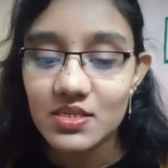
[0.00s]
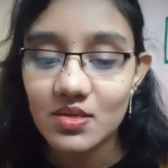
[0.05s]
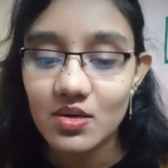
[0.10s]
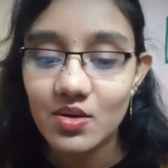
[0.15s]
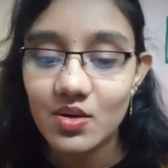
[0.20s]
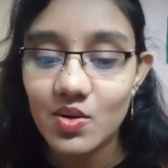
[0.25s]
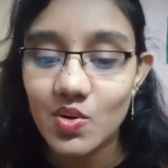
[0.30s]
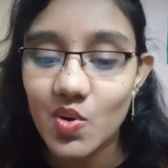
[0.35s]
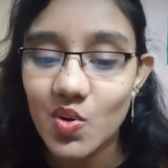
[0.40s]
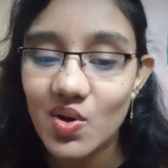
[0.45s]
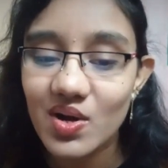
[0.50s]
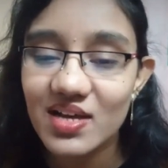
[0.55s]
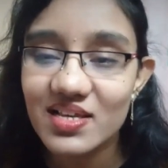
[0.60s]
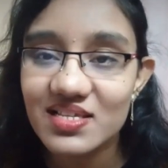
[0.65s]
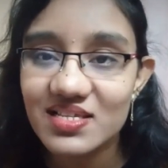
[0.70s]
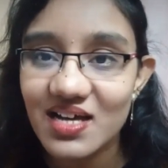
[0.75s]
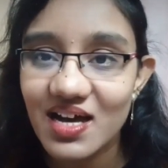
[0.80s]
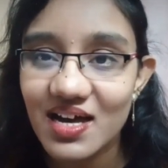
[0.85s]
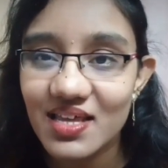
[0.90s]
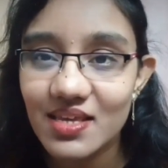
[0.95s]
సో
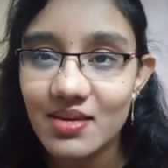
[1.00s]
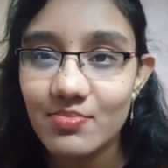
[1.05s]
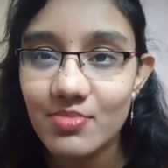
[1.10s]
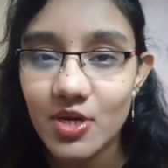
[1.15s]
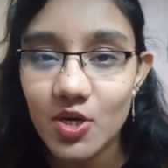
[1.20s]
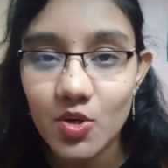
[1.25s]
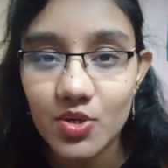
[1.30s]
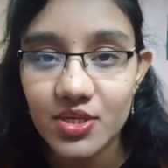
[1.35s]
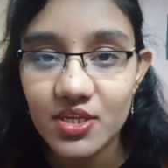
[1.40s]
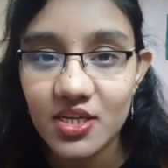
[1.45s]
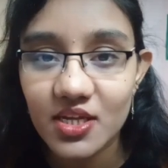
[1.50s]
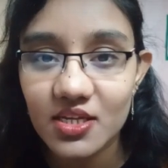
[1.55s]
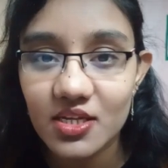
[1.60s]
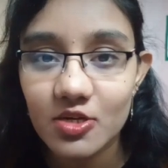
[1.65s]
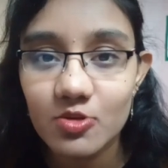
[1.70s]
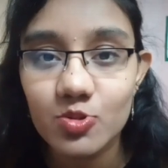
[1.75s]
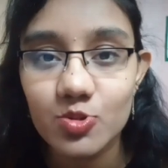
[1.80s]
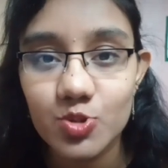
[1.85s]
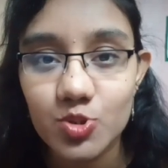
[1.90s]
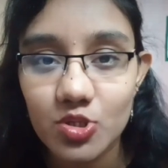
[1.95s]
ఒక్కసారి మీ
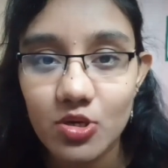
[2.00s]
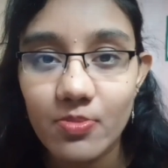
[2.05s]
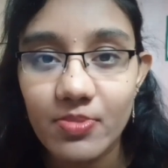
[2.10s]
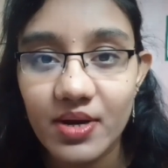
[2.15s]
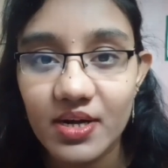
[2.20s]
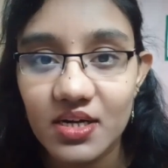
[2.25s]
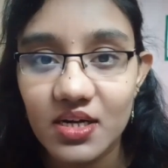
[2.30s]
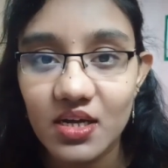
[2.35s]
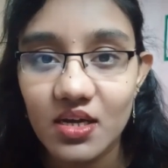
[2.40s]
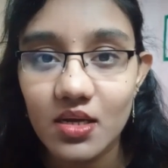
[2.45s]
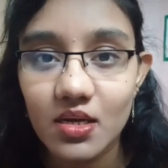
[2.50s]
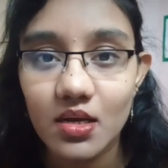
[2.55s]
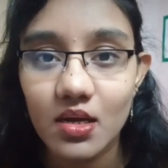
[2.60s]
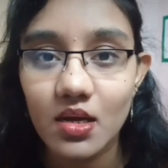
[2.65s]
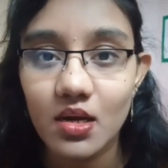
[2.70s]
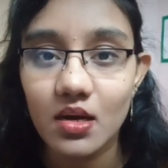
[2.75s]
వదినని కూర్చోబెట్టి